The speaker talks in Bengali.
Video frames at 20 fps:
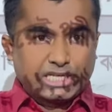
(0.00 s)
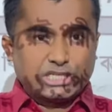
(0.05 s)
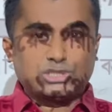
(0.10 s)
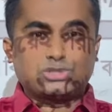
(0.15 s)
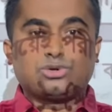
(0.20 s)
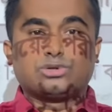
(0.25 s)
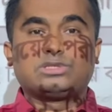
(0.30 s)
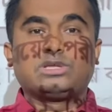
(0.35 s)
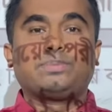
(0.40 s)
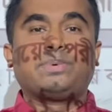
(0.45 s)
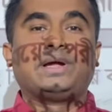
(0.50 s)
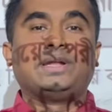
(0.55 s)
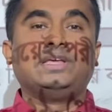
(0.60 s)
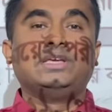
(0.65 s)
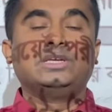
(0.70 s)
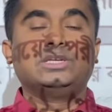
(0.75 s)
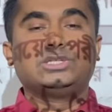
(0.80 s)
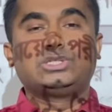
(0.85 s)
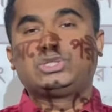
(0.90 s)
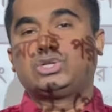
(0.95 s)
শেষ করতে পারি
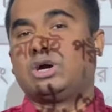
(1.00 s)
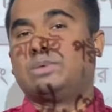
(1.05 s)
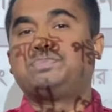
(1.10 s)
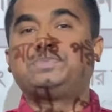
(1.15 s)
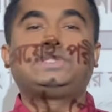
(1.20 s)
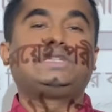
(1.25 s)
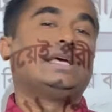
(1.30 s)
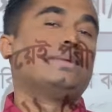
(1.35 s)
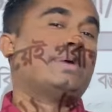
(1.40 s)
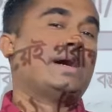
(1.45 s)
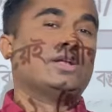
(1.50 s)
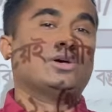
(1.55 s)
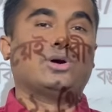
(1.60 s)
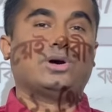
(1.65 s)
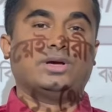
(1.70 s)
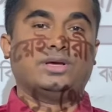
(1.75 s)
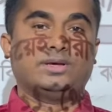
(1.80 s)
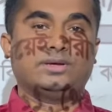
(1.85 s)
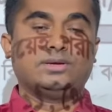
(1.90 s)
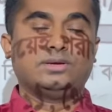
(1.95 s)
সবচেয়ে ভালো
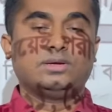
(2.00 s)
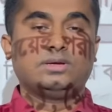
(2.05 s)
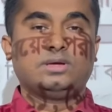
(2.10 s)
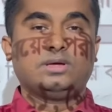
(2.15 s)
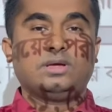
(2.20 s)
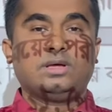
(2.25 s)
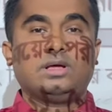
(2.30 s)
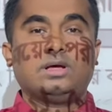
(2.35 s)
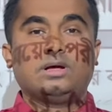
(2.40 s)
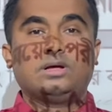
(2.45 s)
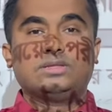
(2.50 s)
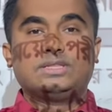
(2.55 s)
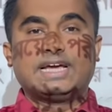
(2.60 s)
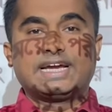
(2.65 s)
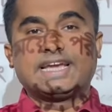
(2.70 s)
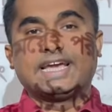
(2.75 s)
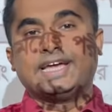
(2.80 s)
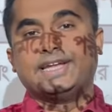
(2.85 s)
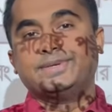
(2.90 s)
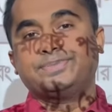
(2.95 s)
হয়
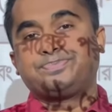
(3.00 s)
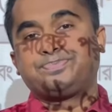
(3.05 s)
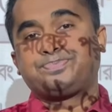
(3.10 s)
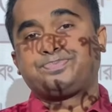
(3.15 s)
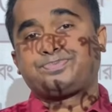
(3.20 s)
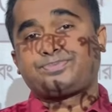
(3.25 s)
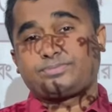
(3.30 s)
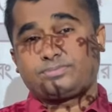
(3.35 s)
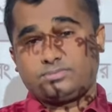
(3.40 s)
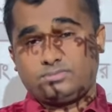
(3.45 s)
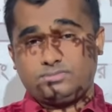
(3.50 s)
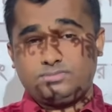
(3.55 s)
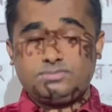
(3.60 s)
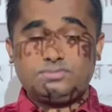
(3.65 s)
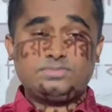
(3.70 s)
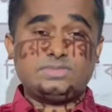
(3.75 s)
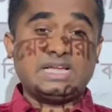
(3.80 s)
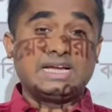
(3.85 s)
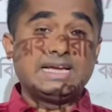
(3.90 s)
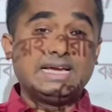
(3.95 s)
দেখেন
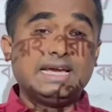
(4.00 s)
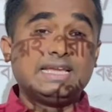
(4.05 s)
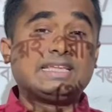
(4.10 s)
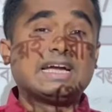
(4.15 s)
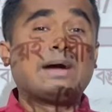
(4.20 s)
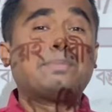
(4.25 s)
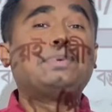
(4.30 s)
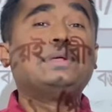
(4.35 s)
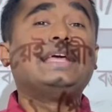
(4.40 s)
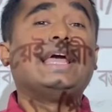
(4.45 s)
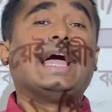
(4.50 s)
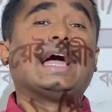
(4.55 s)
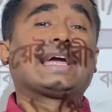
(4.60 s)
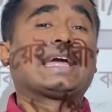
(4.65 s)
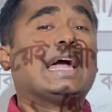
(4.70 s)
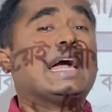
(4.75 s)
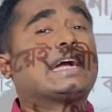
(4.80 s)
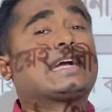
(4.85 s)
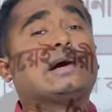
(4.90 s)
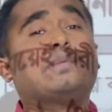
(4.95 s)
এটা আপনি
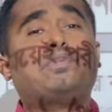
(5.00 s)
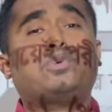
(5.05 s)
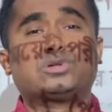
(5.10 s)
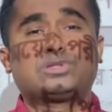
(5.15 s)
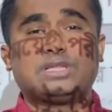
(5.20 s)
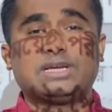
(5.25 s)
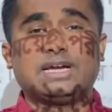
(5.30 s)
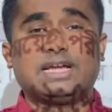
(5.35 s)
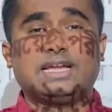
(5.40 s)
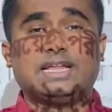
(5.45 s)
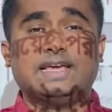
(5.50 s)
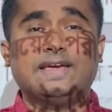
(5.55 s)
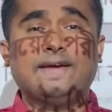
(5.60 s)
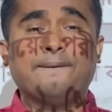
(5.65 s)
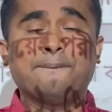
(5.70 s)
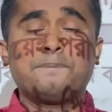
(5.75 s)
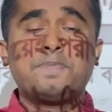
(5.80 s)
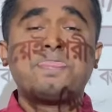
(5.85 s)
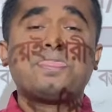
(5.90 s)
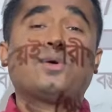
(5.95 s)
একা একা পড়তে গেলে
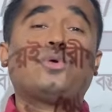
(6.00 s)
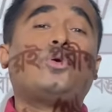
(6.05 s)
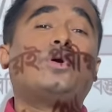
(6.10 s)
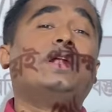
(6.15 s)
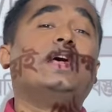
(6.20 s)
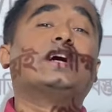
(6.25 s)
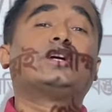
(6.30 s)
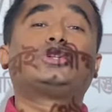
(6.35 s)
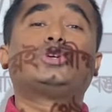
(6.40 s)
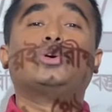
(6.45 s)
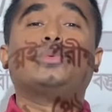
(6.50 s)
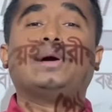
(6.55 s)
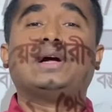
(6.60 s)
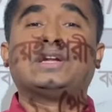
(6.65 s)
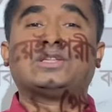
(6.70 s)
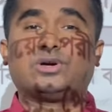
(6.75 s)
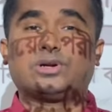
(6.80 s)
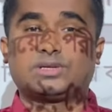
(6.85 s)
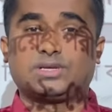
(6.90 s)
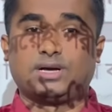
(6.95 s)
অনেক
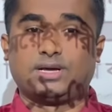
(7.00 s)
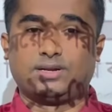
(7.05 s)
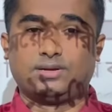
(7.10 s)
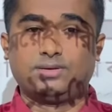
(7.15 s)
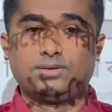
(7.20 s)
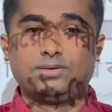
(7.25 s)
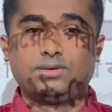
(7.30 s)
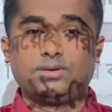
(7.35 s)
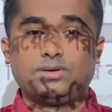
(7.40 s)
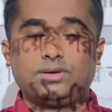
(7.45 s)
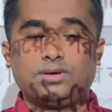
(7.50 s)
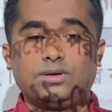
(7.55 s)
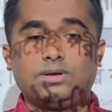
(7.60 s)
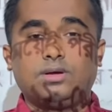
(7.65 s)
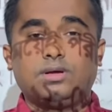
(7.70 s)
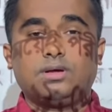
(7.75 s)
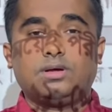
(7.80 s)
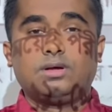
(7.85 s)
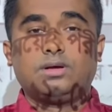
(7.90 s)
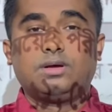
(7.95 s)
সময়ের দরকার
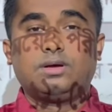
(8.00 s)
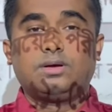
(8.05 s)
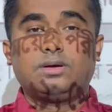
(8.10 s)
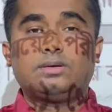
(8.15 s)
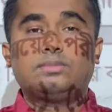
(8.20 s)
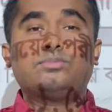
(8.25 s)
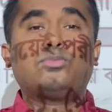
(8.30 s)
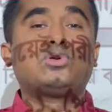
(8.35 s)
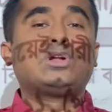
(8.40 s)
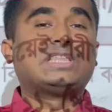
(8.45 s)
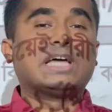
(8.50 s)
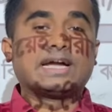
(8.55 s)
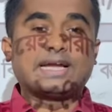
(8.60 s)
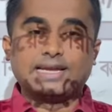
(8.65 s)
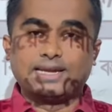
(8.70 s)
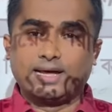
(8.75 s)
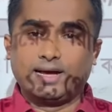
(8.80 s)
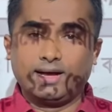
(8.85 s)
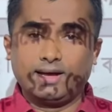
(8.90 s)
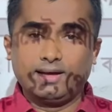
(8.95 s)
মনে
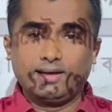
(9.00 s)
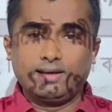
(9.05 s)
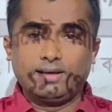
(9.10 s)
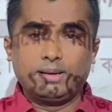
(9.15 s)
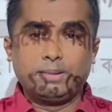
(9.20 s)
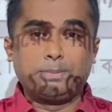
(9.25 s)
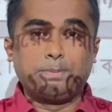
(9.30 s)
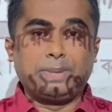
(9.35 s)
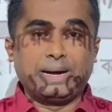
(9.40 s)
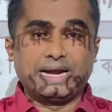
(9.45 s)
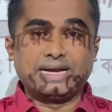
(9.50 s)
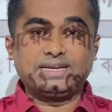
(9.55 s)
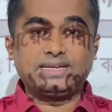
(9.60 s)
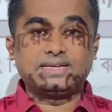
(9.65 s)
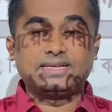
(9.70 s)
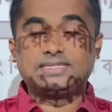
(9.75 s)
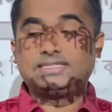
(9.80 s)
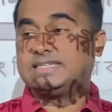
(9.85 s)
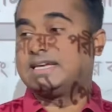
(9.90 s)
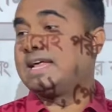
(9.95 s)
থাকে না বাট
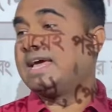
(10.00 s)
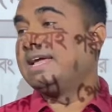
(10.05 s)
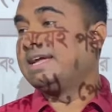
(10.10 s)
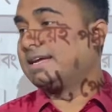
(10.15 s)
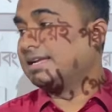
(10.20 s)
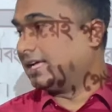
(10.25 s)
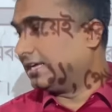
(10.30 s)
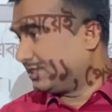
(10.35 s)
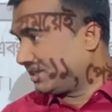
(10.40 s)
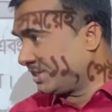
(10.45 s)
যারা এই